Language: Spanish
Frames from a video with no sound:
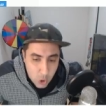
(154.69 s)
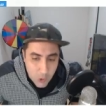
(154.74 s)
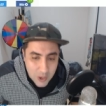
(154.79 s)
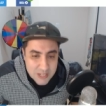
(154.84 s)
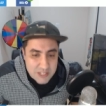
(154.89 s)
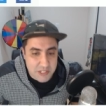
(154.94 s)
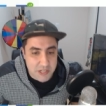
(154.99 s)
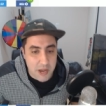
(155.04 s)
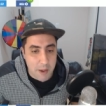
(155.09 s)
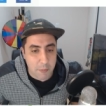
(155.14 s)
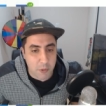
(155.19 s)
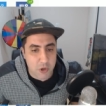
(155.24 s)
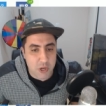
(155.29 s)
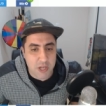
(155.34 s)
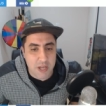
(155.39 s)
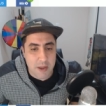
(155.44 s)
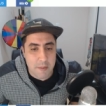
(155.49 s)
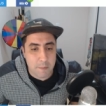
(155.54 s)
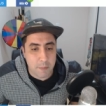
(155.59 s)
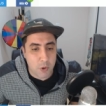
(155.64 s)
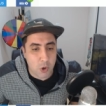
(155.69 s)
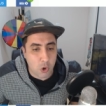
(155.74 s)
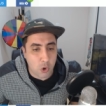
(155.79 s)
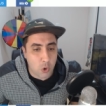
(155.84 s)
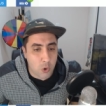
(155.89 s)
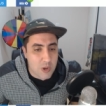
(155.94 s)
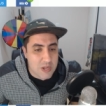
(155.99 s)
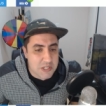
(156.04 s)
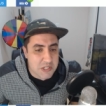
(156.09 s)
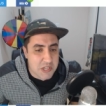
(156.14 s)
Croacia, por ejemplo,
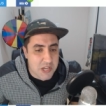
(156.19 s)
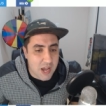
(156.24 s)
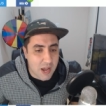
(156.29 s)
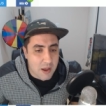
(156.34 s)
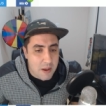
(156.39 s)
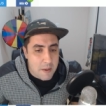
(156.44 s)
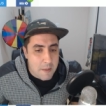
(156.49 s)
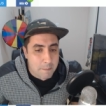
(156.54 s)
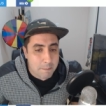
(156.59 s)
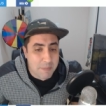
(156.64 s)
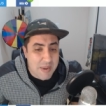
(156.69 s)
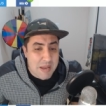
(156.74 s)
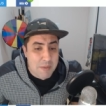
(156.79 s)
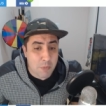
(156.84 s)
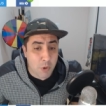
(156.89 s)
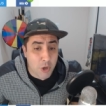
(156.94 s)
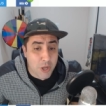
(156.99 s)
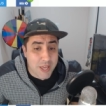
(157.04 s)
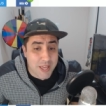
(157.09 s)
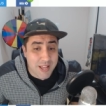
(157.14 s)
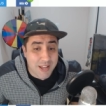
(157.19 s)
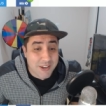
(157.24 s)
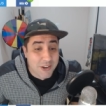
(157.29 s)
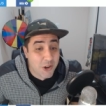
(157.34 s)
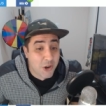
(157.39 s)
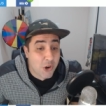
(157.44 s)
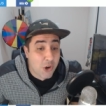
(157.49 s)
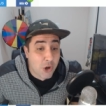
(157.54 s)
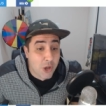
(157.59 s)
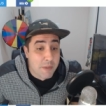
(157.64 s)
Croacia, mil monedas.
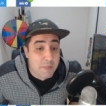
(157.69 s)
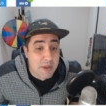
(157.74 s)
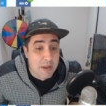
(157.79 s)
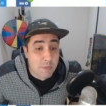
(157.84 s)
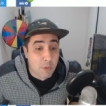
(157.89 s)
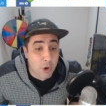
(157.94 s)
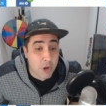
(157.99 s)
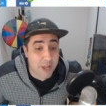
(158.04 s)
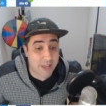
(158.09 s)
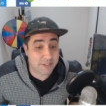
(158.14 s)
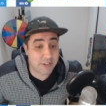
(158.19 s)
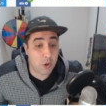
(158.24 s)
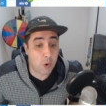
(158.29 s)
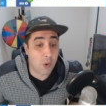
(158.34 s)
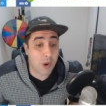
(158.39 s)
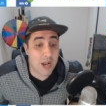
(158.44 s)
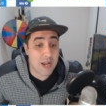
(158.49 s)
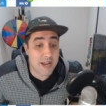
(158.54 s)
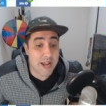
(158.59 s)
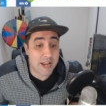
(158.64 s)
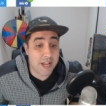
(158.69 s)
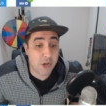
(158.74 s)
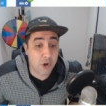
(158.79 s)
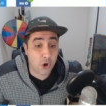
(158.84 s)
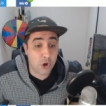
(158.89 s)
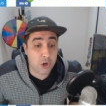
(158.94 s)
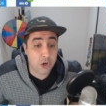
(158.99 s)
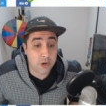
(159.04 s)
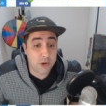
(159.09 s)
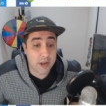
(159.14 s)
No, no, que mil monedas. Si juega el
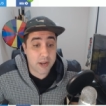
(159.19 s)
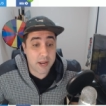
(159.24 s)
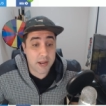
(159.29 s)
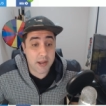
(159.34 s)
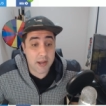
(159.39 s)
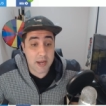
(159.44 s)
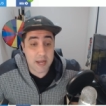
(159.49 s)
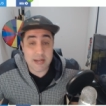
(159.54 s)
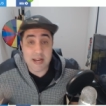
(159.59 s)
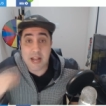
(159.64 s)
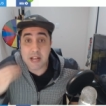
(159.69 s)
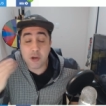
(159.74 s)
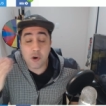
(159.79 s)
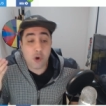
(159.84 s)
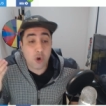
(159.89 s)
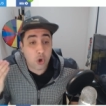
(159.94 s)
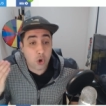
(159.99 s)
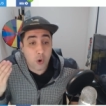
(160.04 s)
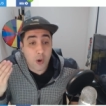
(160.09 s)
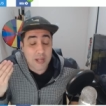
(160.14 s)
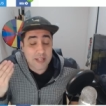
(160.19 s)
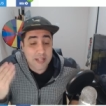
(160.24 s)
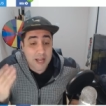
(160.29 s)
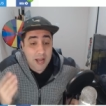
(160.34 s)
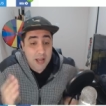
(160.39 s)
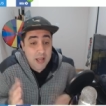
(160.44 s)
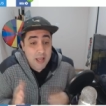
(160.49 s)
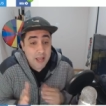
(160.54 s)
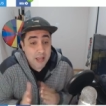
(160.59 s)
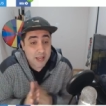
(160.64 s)
narigón, eh, el narigón croata,